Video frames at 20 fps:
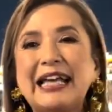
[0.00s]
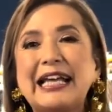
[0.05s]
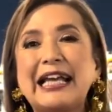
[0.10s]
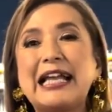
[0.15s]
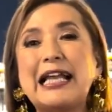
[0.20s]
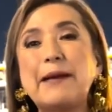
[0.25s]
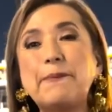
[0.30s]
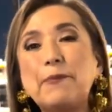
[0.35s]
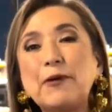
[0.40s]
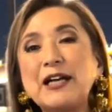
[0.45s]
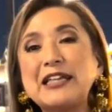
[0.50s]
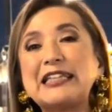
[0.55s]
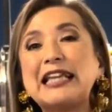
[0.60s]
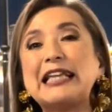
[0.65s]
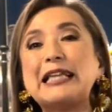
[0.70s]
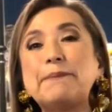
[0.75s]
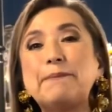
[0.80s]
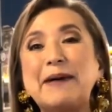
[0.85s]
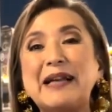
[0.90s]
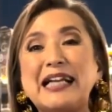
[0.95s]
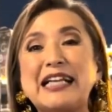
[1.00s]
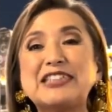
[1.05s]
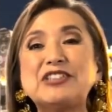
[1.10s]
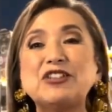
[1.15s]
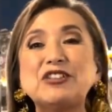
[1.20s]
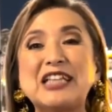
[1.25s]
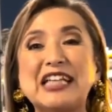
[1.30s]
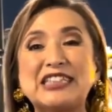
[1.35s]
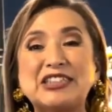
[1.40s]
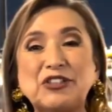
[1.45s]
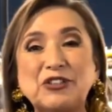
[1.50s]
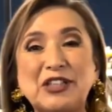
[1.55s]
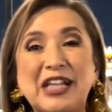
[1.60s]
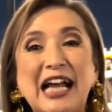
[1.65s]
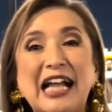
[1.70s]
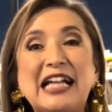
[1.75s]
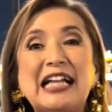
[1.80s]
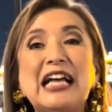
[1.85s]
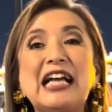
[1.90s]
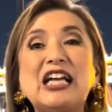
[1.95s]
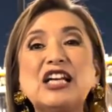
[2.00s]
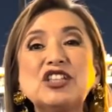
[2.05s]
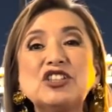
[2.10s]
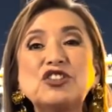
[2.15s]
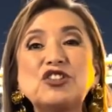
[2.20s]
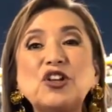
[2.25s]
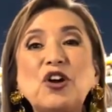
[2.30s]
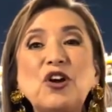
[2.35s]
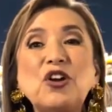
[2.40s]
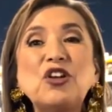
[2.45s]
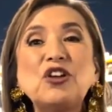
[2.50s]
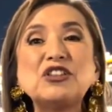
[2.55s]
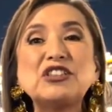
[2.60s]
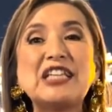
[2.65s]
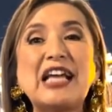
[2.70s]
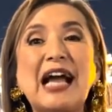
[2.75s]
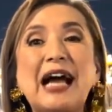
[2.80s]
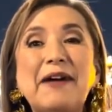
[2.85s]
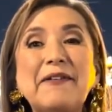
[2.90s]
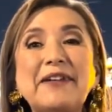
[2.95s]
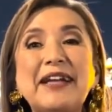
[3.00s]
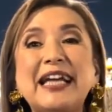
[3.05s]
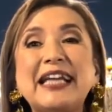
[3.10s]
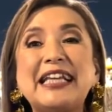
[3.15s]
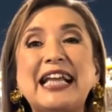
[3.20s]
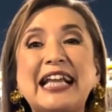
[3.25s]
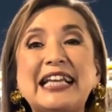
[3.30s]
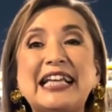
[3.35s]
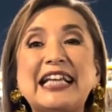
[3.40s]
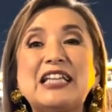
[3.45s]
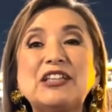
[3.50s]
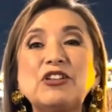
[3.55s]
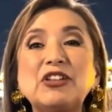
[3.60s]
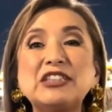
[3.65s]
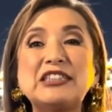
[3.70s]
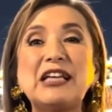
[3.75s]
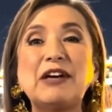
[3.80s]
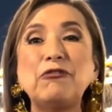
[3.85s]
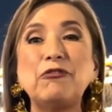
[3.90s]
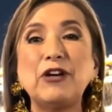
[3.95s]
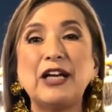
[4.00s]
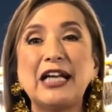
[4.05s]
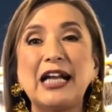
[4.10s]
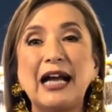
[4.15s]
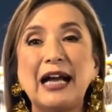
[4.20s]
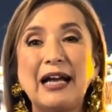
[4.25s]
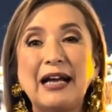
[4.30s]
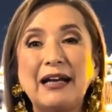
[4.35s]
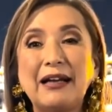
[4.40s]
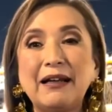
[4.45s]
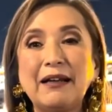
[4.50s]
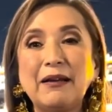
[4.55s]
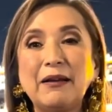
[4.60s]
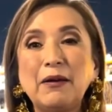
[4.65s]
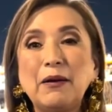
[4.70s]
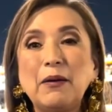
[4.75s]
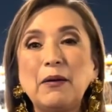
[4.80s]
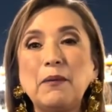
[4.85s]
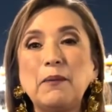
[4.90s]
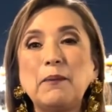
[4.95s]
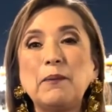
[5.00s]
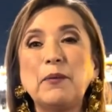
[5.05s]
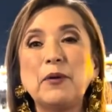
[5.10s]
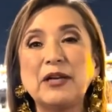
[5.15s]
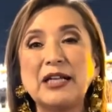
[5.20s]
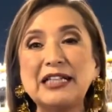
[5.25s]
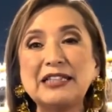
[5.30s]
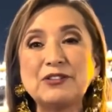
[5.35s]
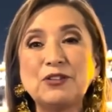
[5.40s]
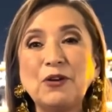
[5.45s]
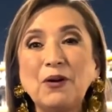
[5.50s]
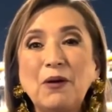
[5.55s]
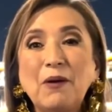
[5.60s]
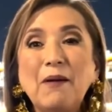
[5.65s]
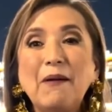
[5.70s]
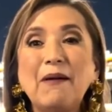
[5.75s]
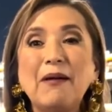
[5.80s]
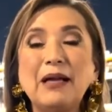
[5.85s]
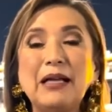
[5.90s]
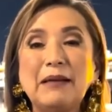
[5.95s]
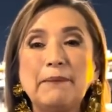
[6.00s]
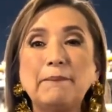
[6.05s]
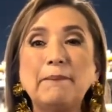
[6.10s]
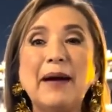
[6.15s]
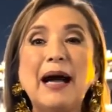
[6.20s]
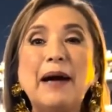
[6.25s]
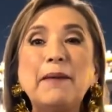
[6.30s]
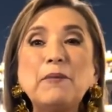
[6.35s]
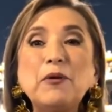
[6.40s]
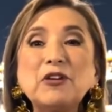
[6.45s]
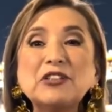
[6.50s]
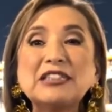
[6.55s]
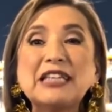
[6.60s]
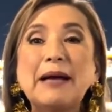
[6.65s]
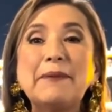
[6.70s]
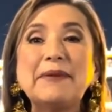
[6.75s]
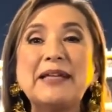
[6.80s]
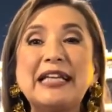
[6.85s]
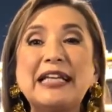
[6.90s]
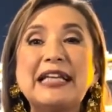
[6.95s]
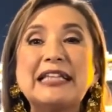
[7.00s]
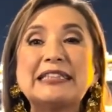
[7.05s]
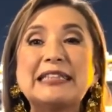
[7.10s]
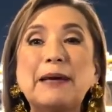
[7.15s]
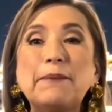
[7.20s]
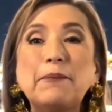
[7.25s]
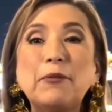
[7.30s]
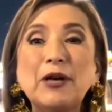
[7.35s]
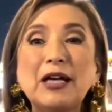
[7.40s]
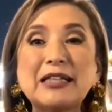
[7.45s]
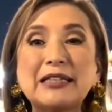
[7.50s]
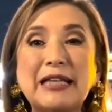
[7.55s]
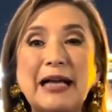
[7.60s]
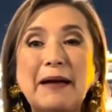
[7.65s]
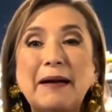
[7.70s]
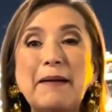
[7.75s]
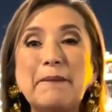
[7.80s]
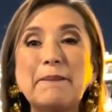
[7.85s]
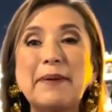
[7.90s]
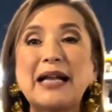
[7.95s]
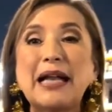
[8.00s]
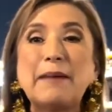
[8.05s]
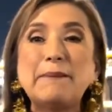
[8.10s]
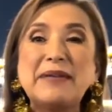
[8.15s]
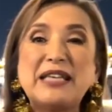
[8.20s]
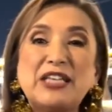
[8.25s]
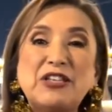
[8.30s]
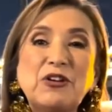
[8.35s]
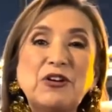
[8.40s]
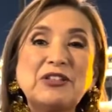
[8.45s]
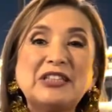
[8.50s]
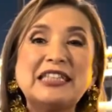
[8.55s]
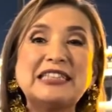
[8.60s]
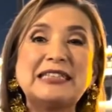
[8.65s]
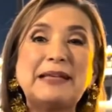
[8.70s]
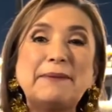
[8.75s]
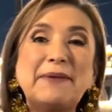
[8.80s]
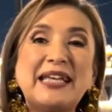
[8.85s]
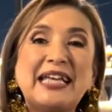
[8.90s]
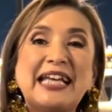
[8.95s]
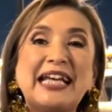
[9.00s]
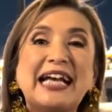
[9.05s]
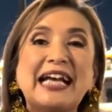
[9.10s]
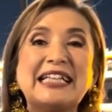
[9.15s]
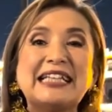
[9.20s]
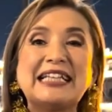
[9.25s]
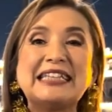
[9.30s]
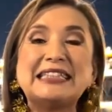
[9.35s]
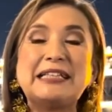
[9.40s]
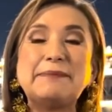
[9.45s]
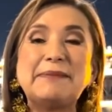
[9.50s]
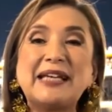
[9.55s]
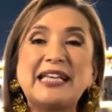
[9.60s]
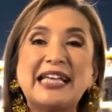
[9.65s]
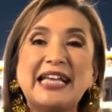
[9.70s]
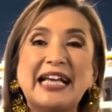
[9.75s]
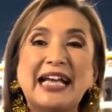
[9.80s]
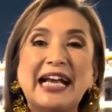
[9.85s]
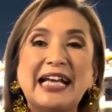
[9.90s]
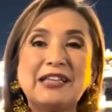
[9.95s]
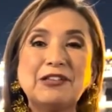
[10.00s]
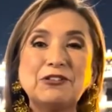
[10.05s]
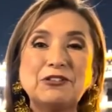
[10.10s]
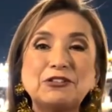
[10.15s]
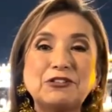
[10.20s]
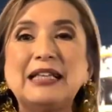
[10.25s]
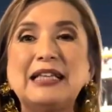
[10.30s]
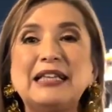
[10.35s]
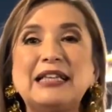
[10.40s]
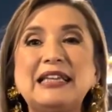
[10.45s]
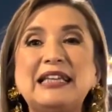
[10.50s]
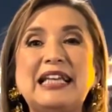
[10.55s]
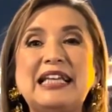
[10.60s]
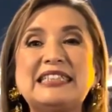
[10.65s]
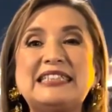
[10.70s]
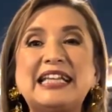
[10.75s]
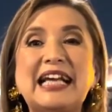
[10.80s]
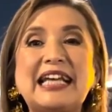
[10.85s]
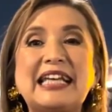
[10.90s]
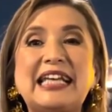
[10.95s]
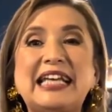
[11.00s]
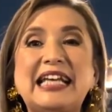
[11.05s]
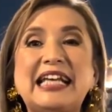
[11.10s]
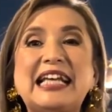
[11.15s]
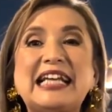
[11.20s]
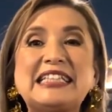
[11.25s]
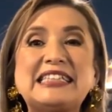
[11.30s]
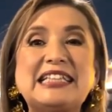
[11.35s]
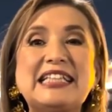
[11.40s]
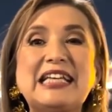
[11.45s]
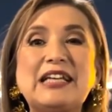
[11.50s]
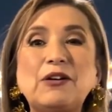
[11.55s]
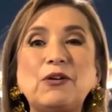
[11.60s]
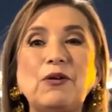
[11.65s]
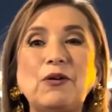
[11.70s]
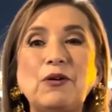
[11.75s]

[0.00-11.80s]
que la puerta de Palacio Nacional solo se abre de adentro hacia afuera. Por eso, vamos a abrir esa puerta para millones de mexicanas y mexicanos. Desde aquí les digo,